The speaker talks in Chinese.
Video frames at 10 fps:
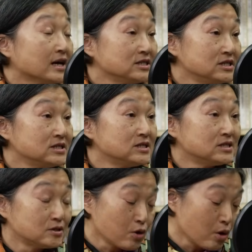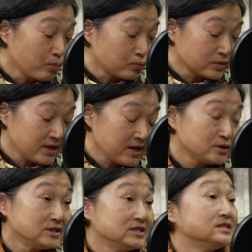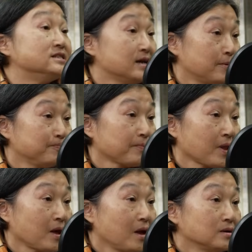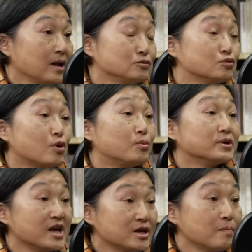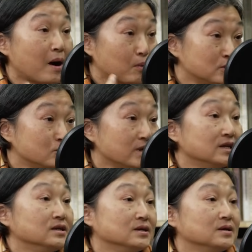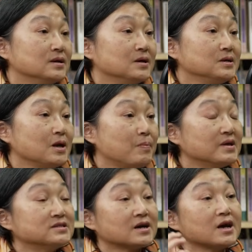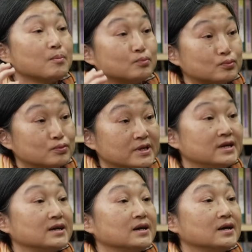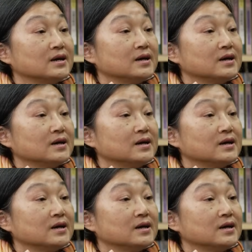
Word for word: 它其实都有补贴机械。是。那如果我们愿意把尾水利也变成可以补贴